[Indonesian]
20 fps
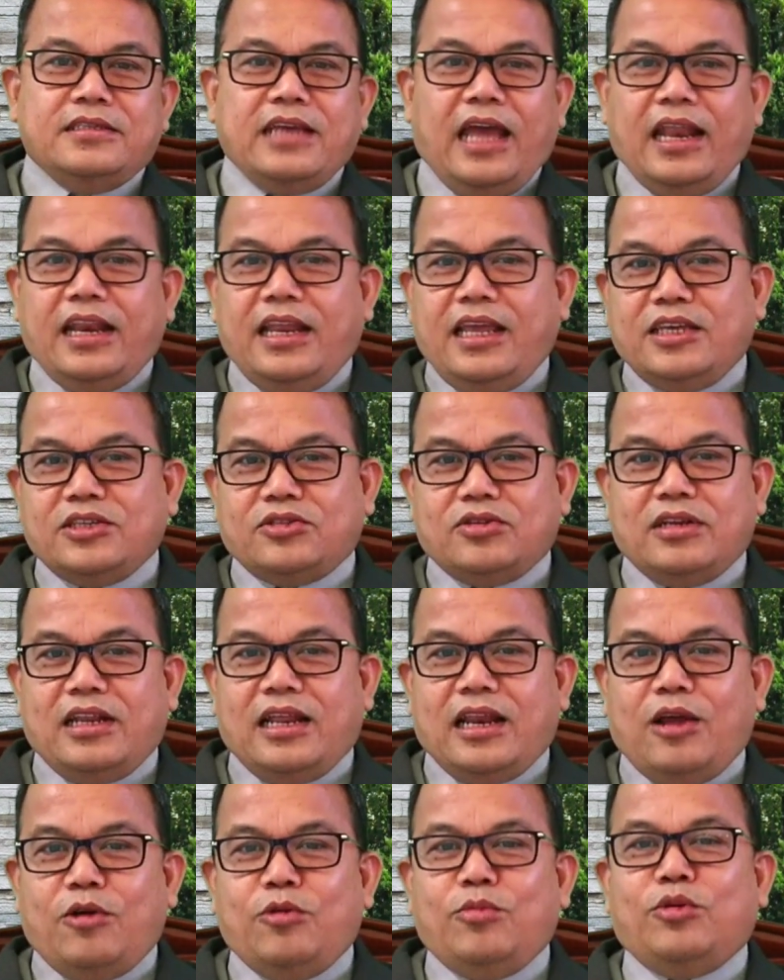Jadi
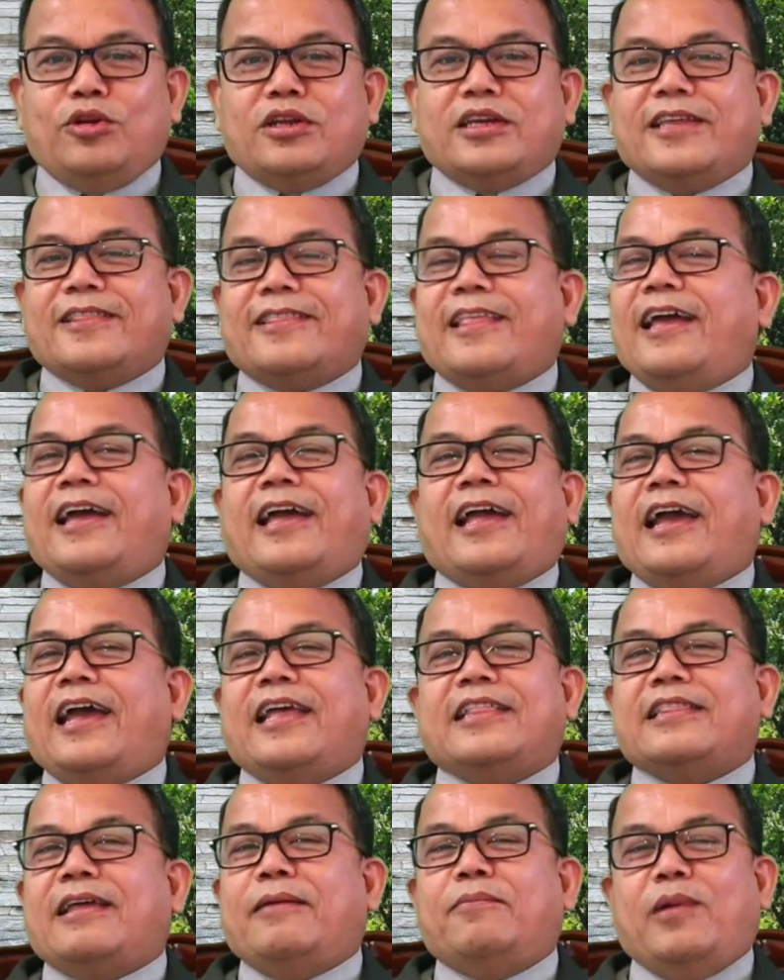saudara umur kita nggak
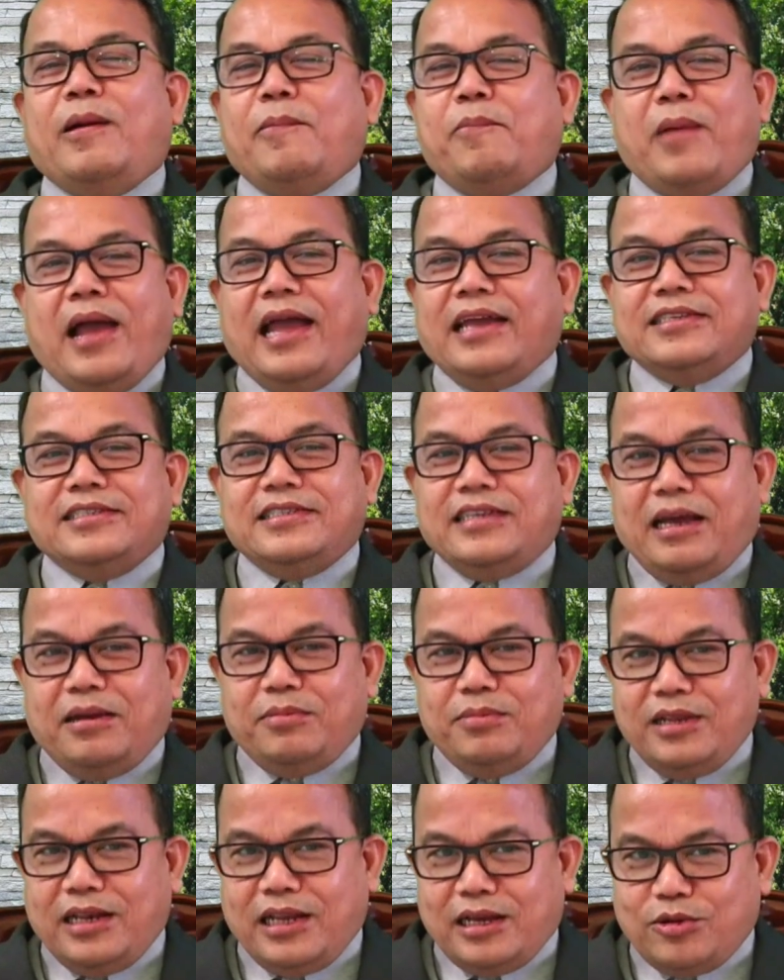akan tambah
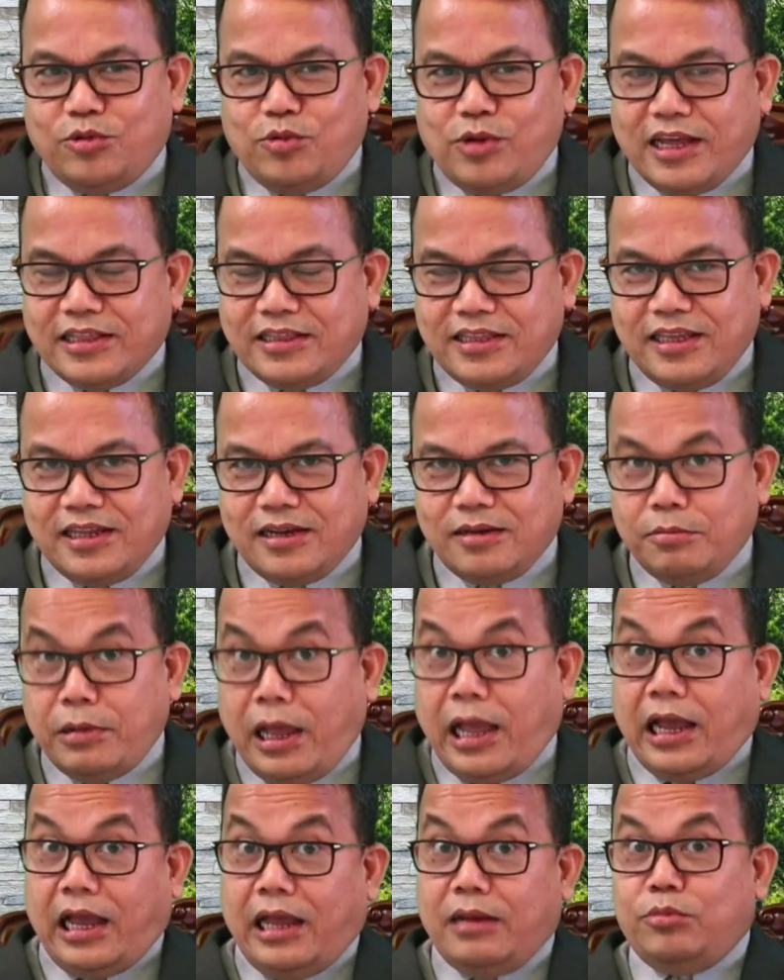panjang bila khawatir.
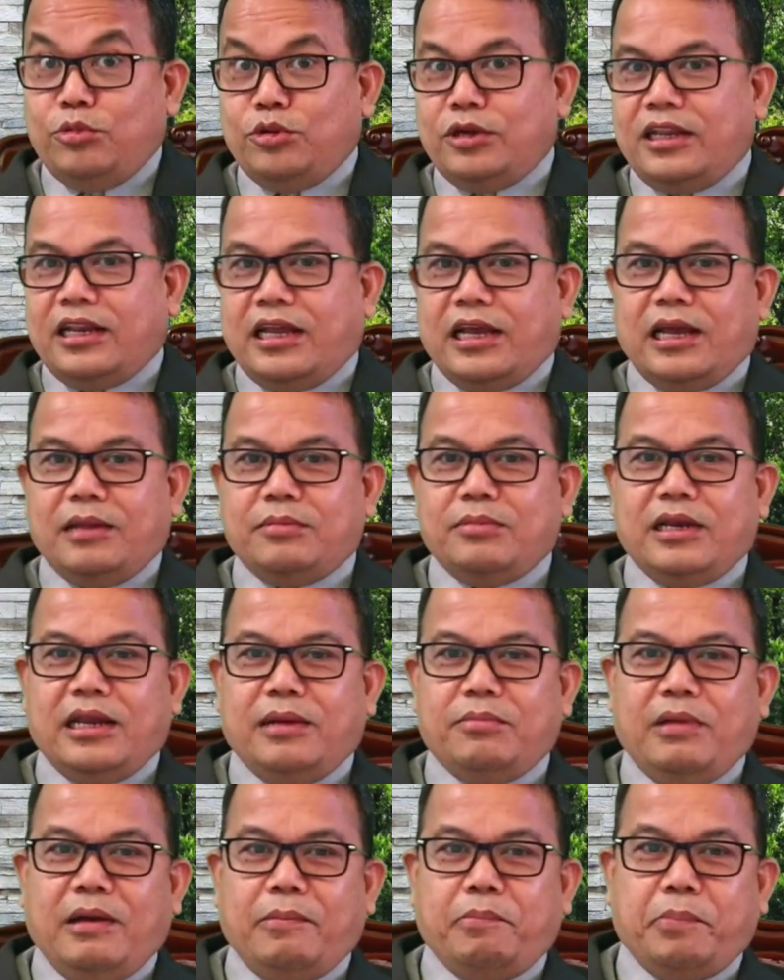Bahkan mungkin akan
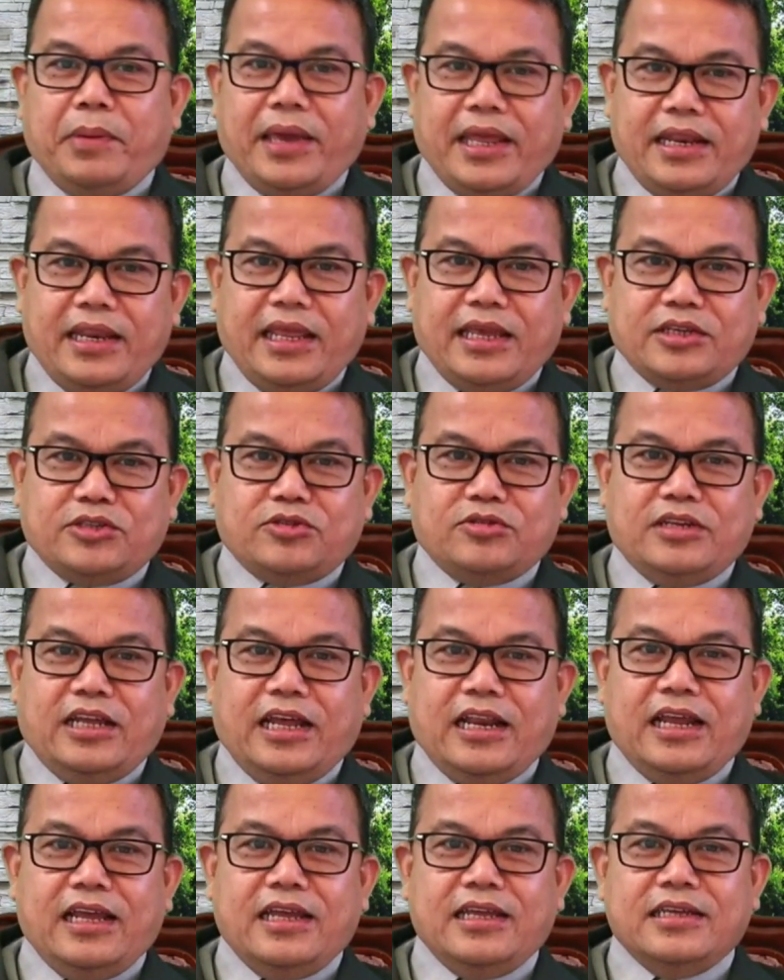menambah pendek
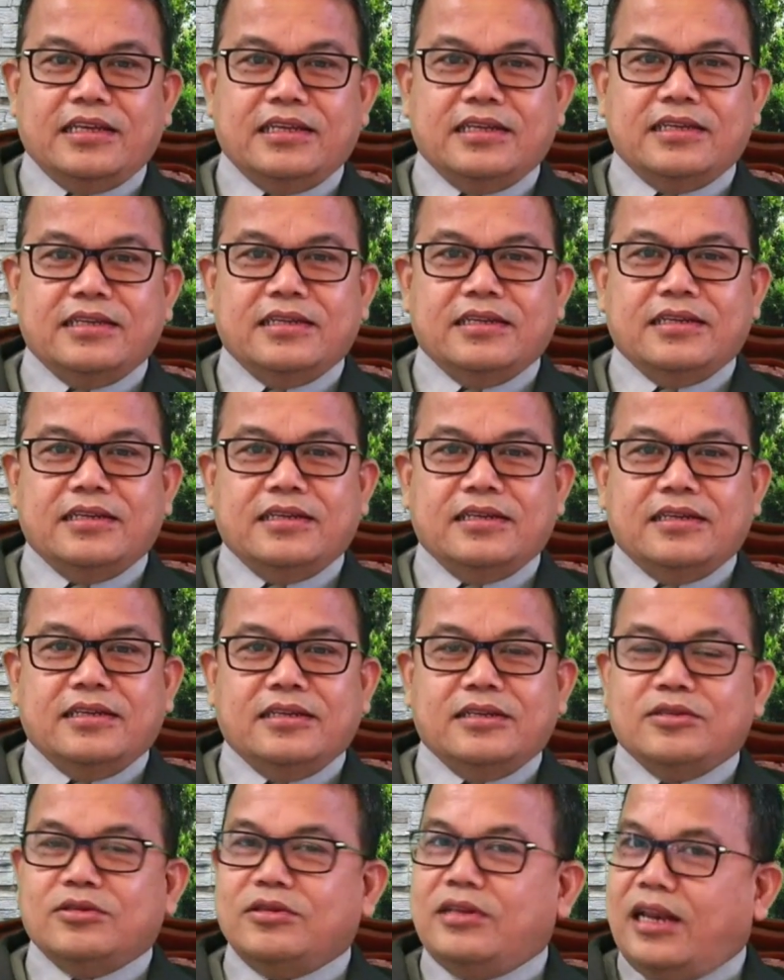saudara.
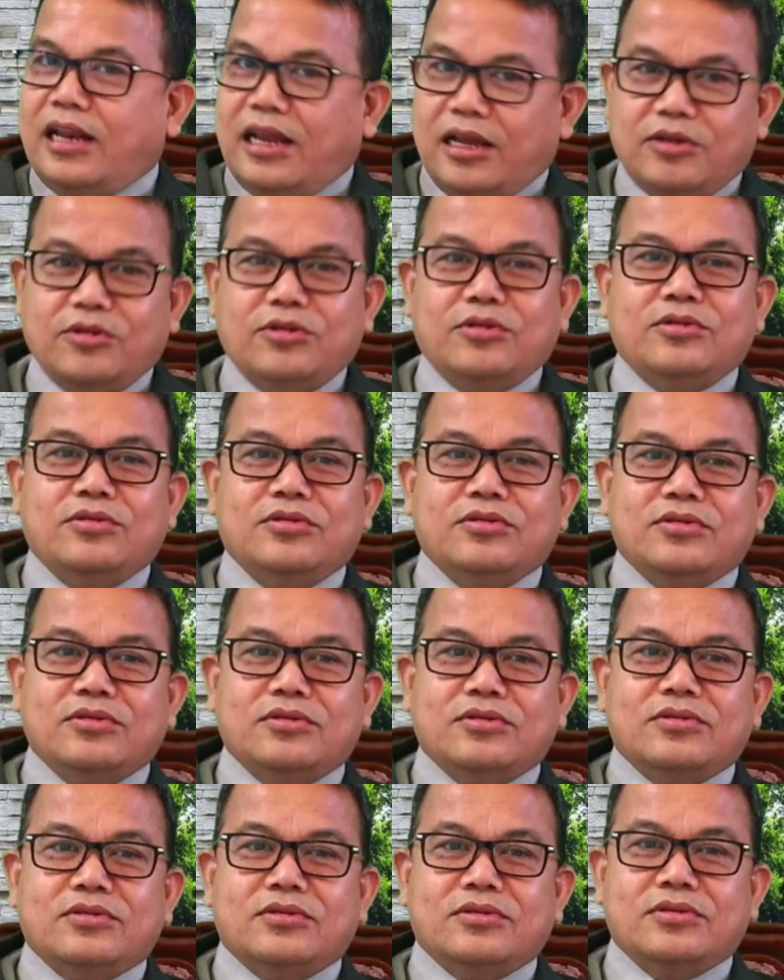Saudaraku,
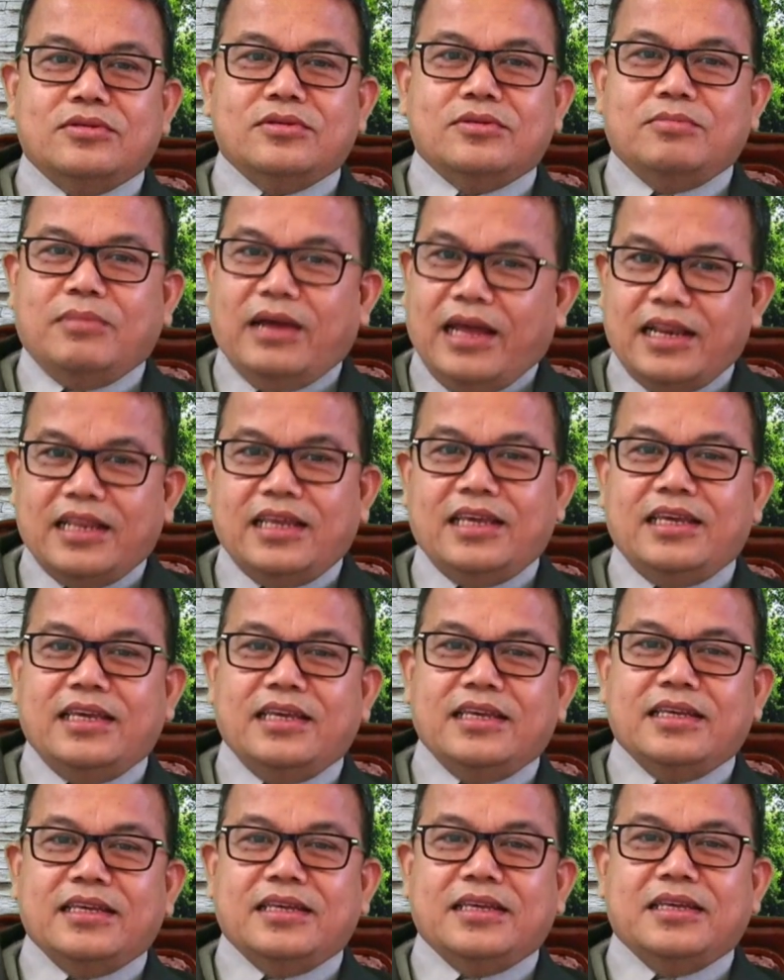mari
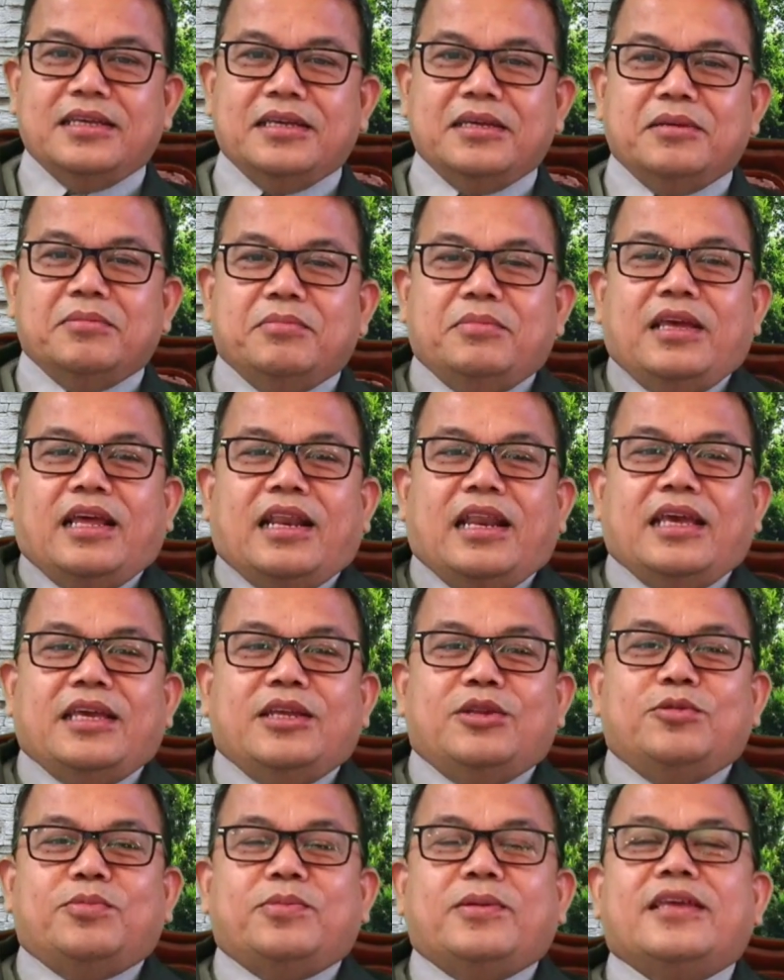
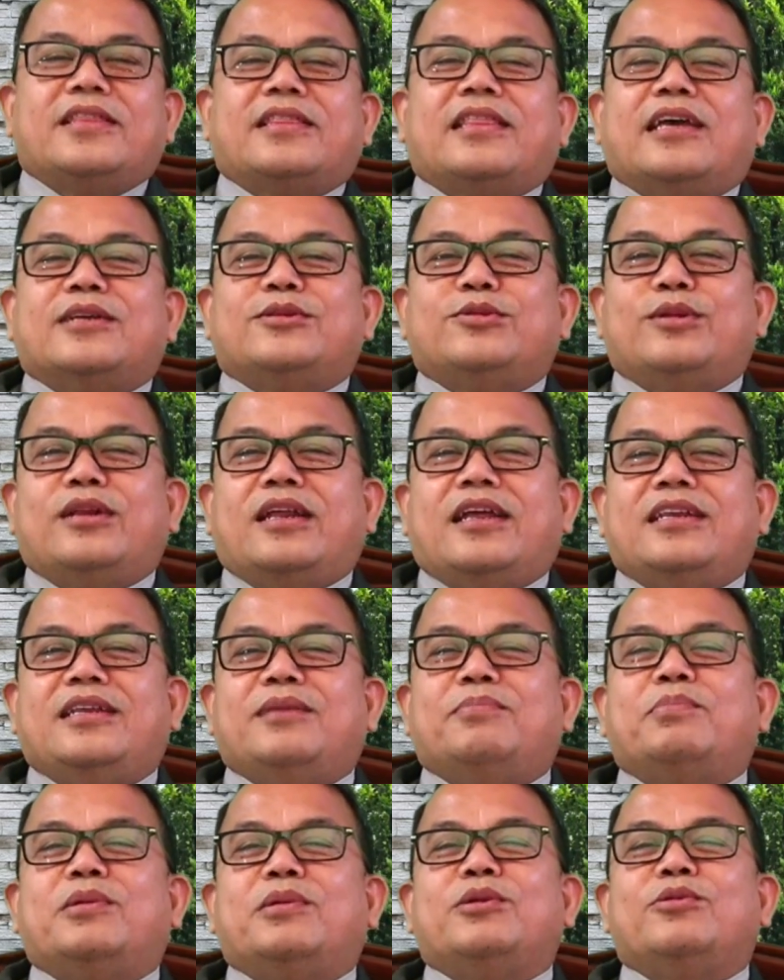biarlah hidup kita sudah
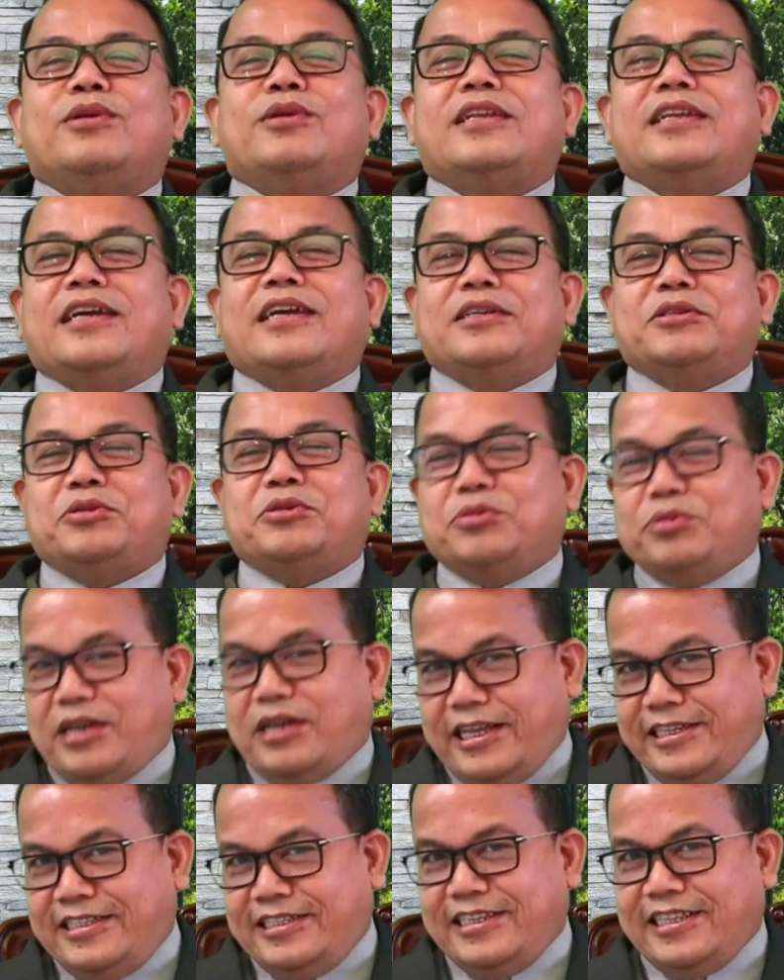dipenuhi dengan
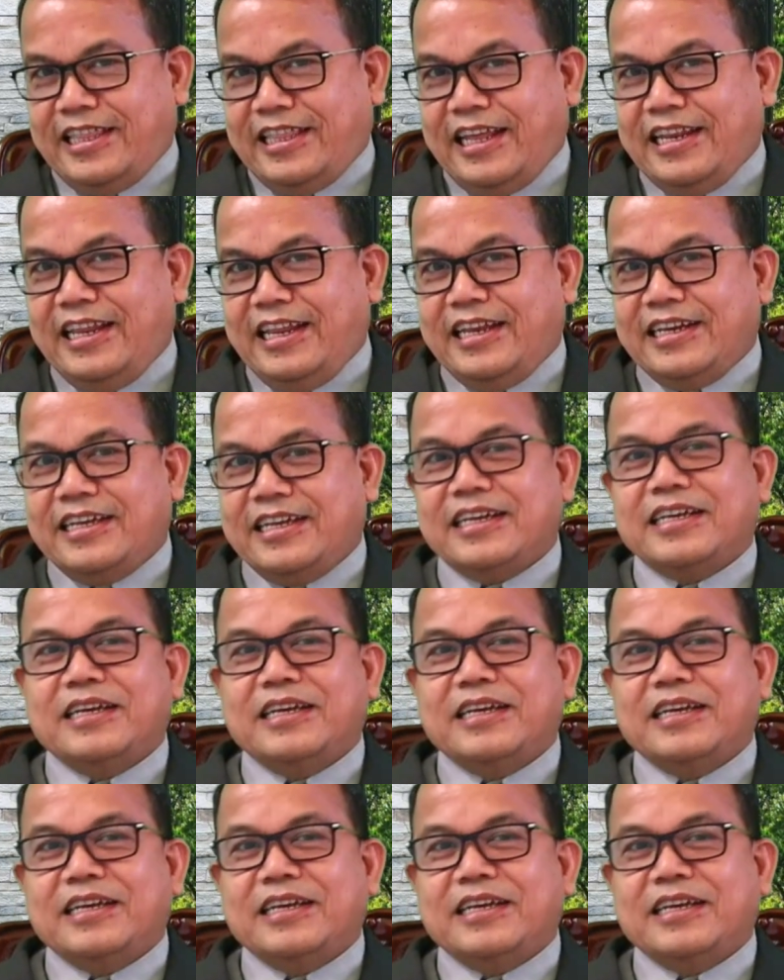sukacita dan